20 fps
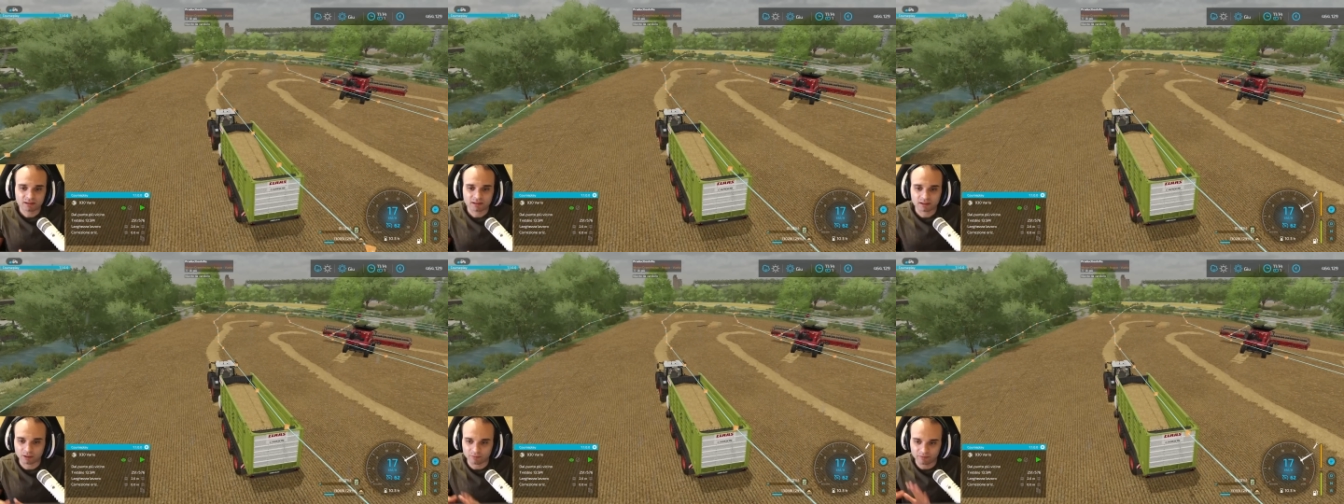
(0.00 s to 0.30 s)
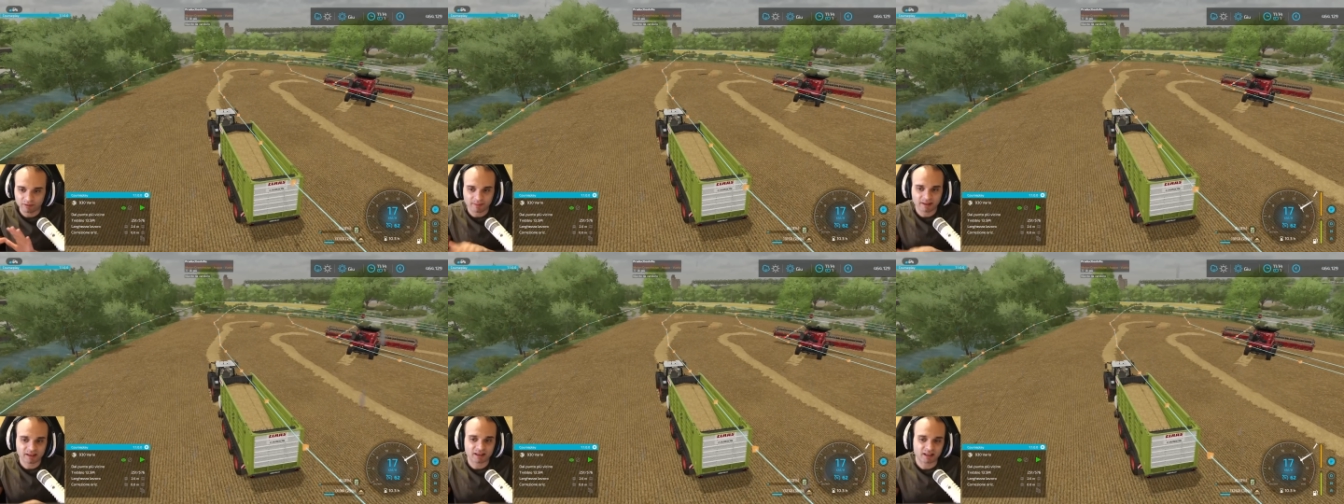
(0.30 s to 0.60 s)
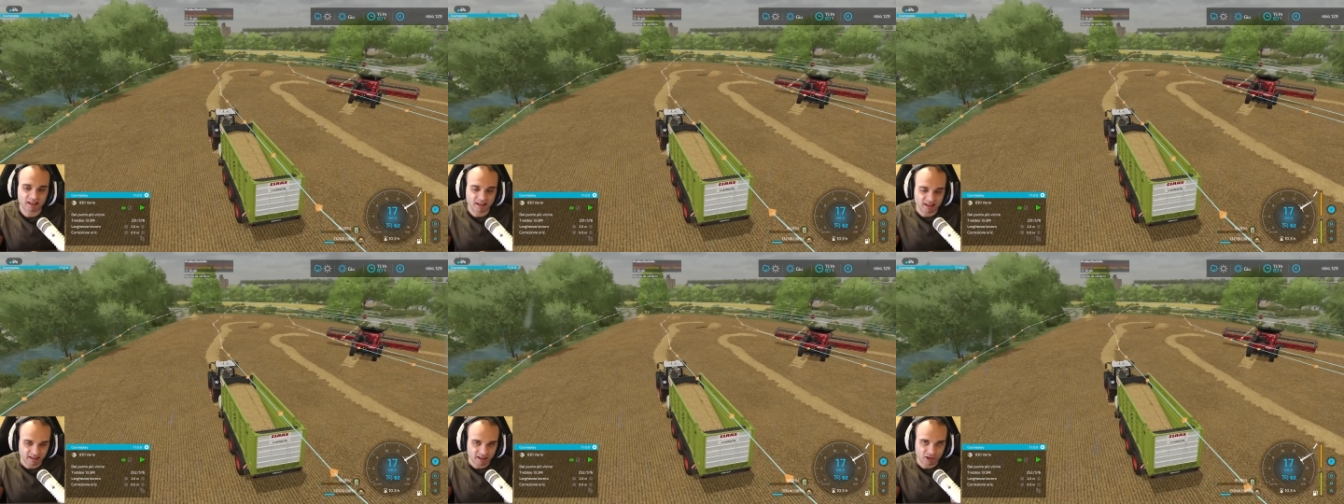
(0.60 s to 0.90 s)
ovviamente
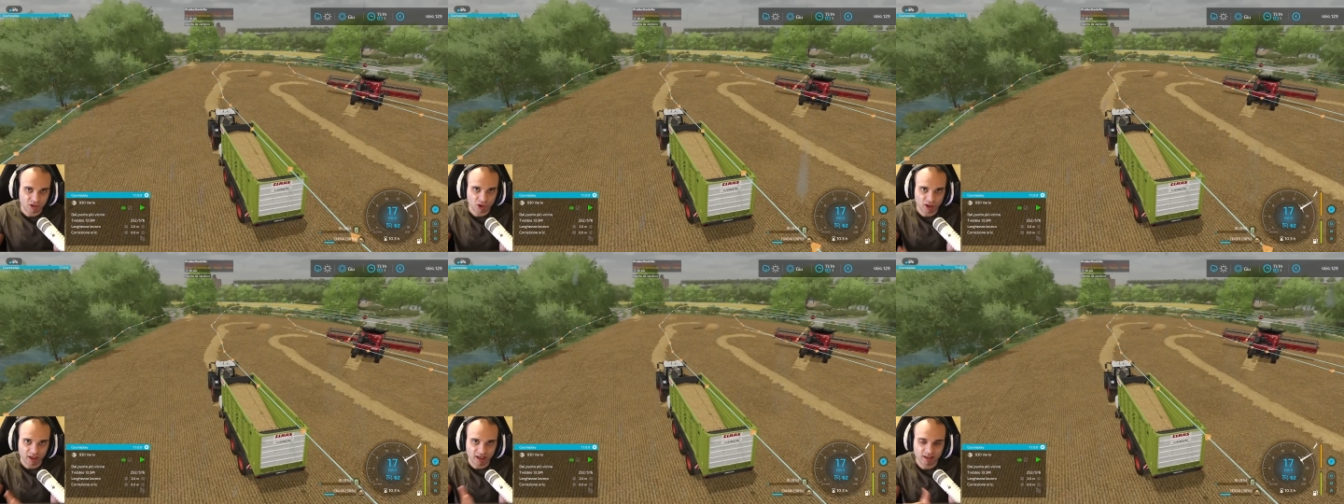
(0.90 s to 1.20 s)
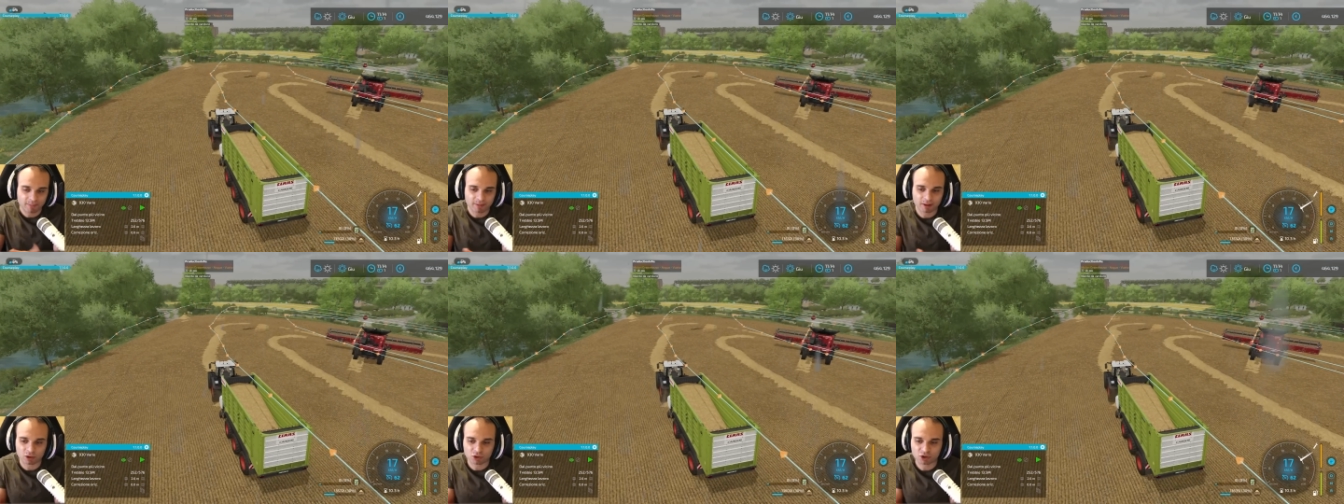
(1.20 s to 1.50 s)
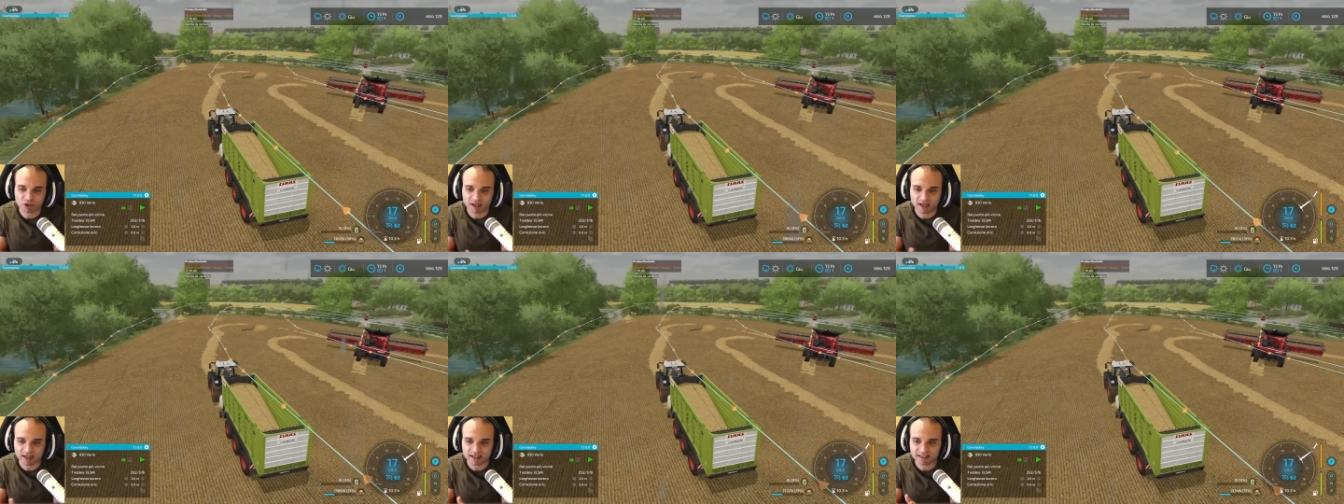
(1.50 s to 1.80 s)
in descrizione, ripeto,
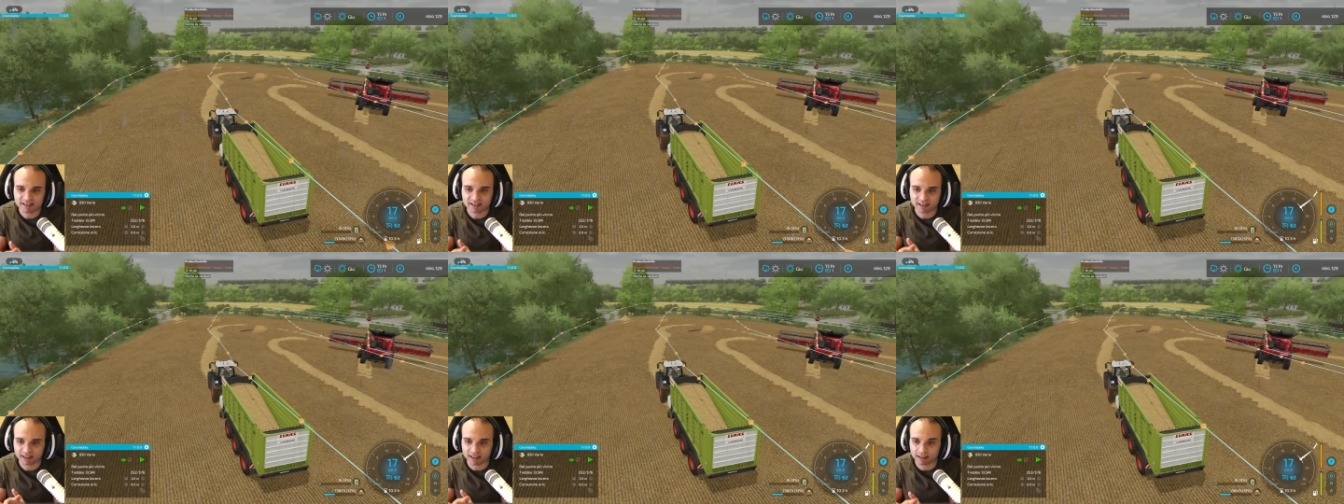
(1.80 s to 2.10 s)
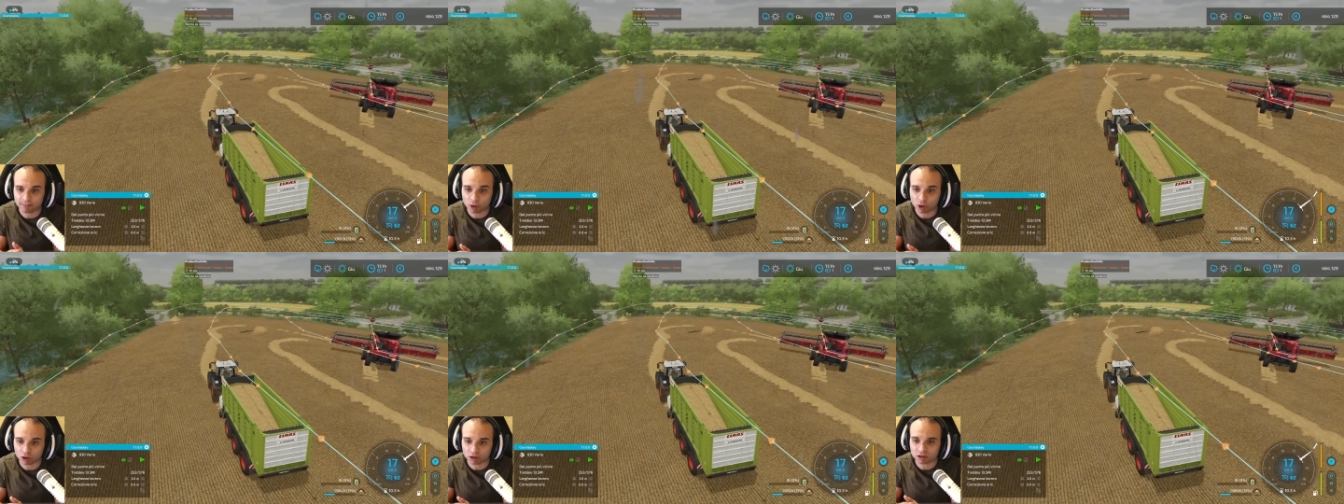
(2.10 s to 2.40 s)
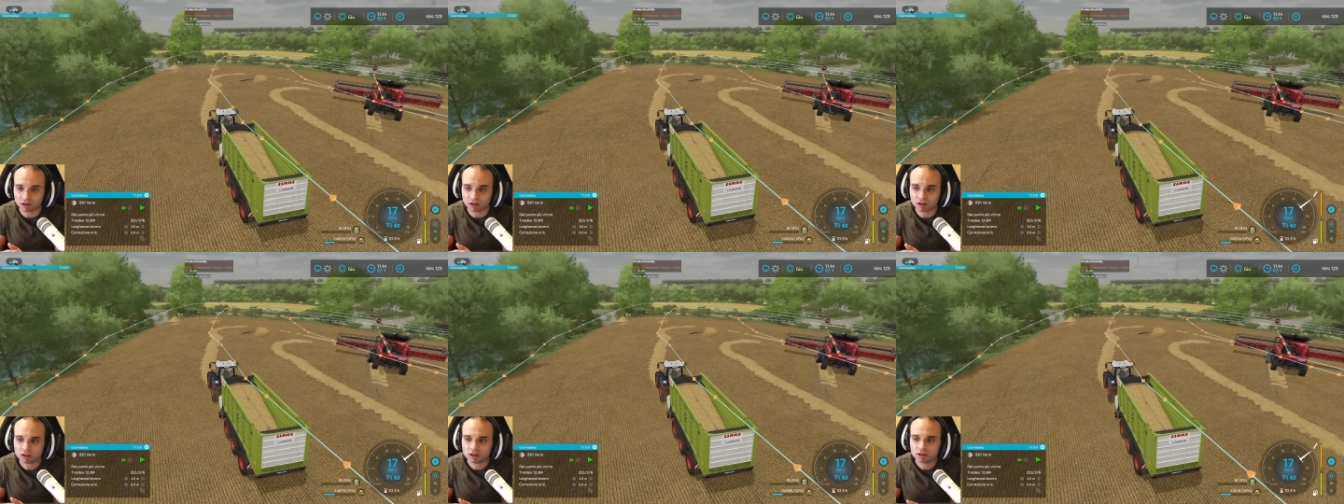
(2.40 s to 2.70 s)
c'è la lista delle
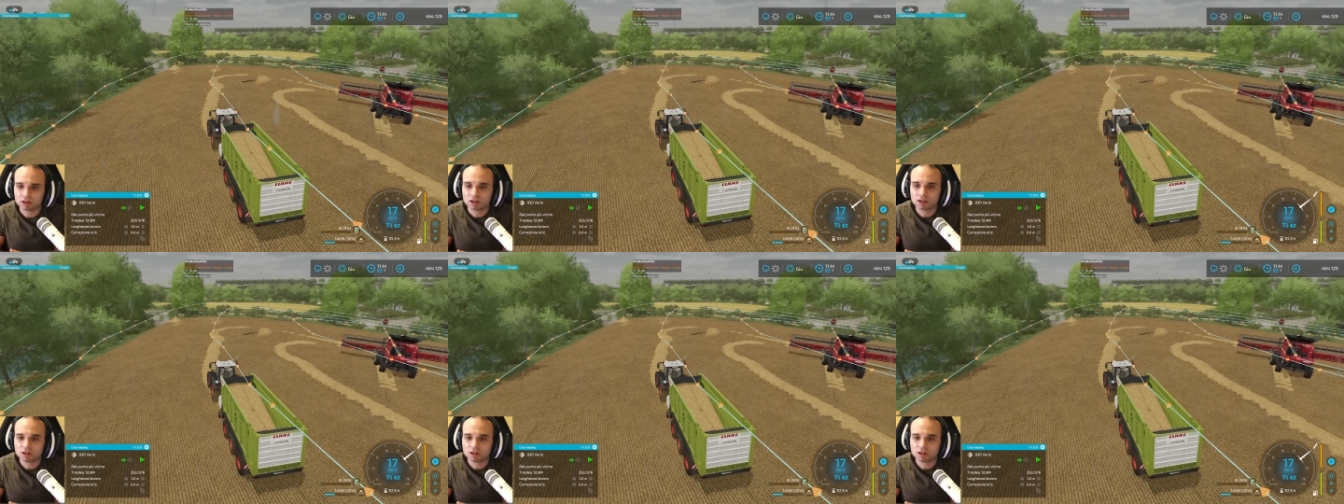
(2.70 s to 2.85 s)
mod.